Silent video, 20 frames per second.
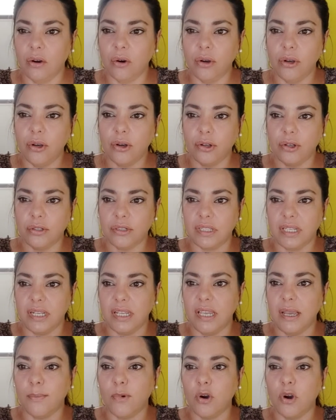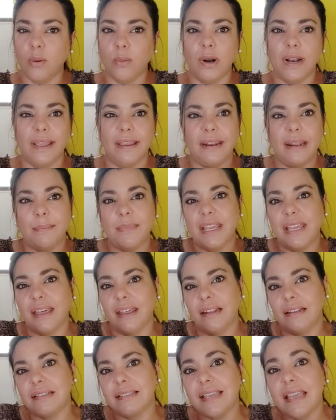hoy conoceríamos como la dinámica
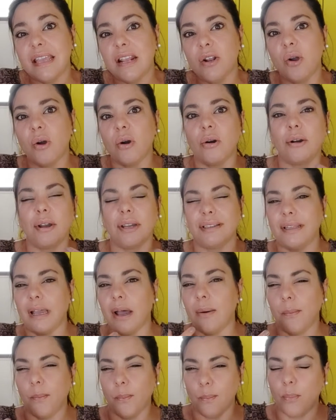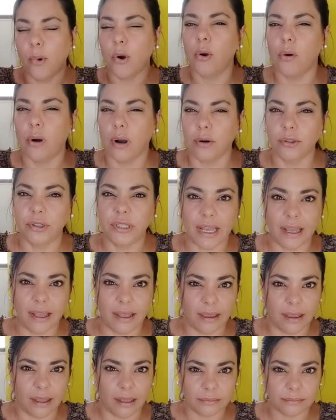del circo, aunque está un poco
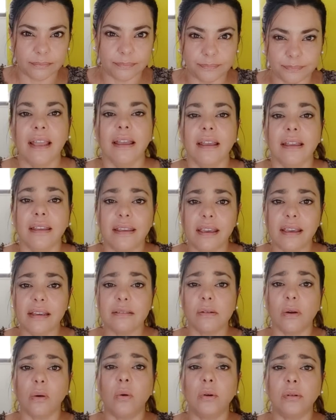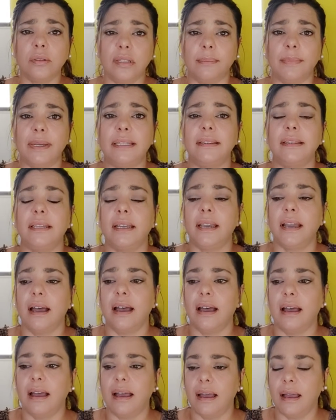agotada. Y es justamente
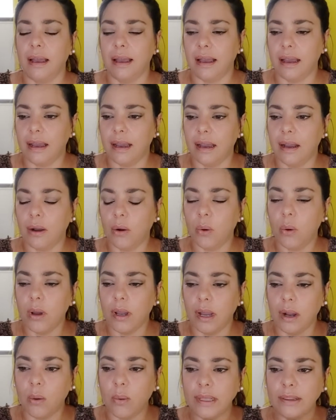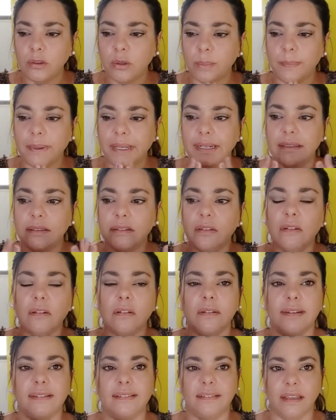a, cuánto
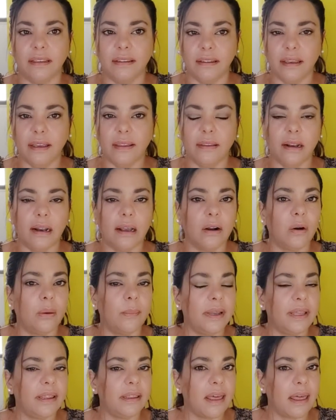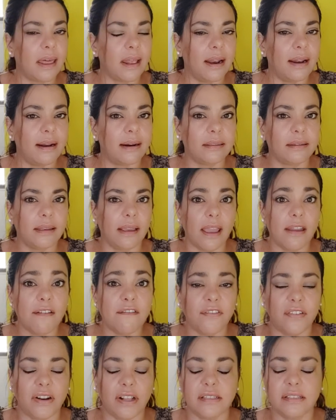penetró esta idea de la comedia del arte
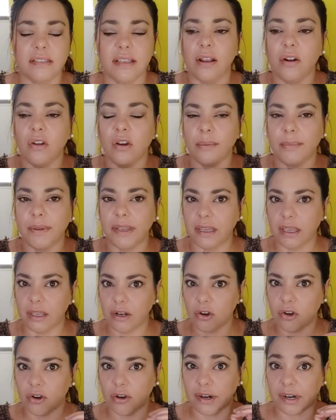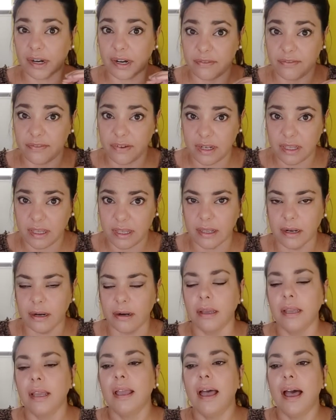en Francia a lo que me quiero
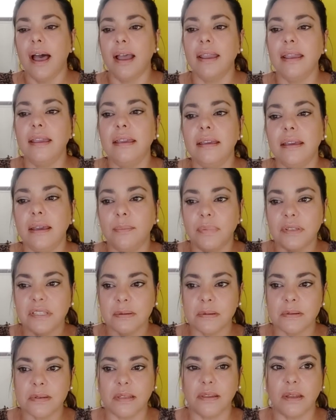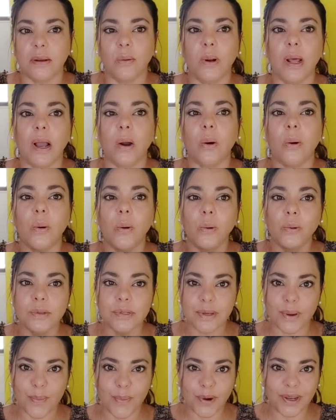referir. Ahí empezamos a tener una
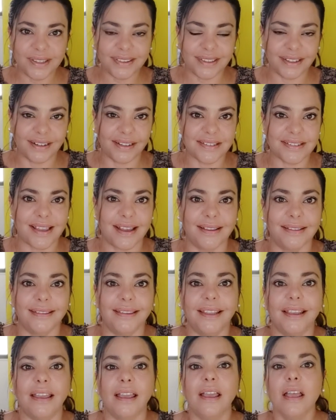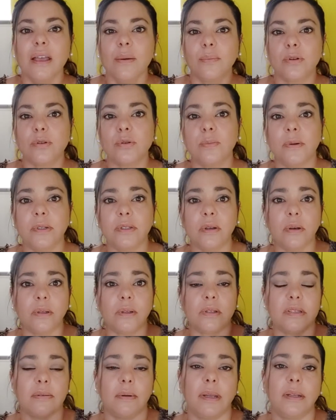conjunción muy interesante. Por supuesto,
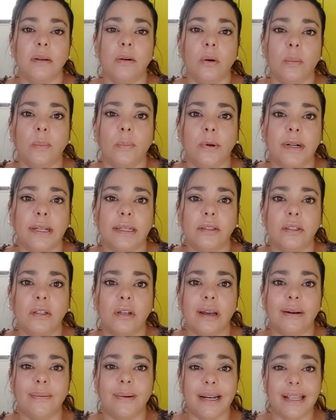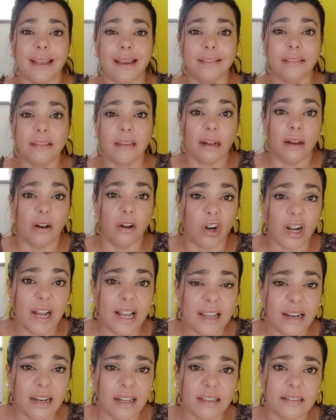cuando se van incorporando las variantes
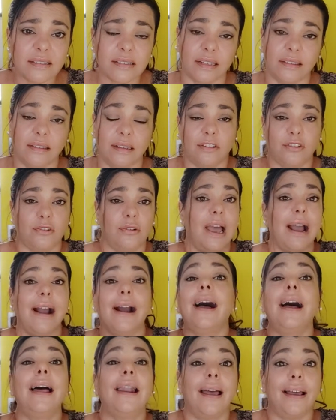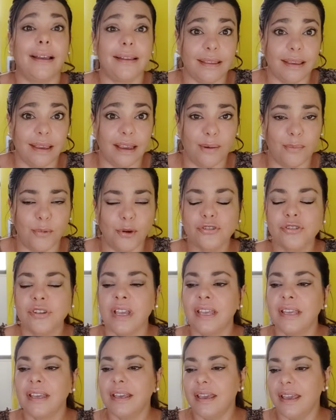locales, en este caso las galas, digamos,
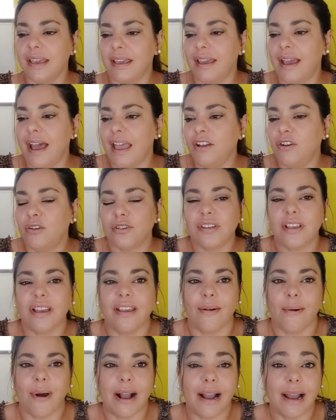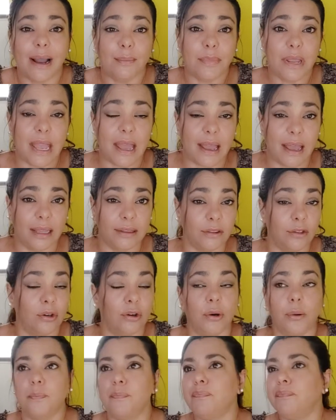eh, hay cosas que van
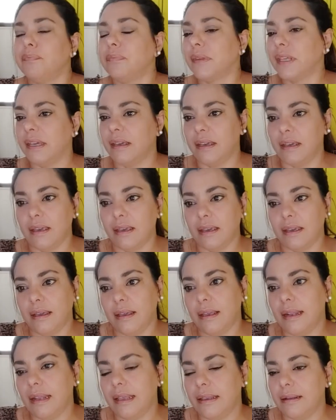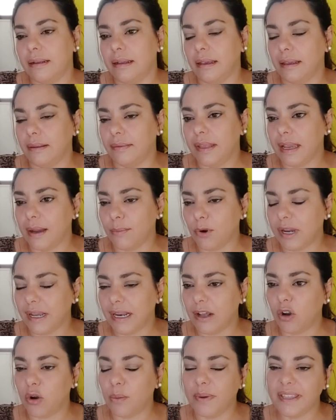cambiando. Eh, eh, digamos que
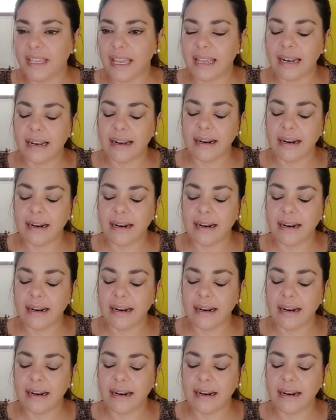la comedia del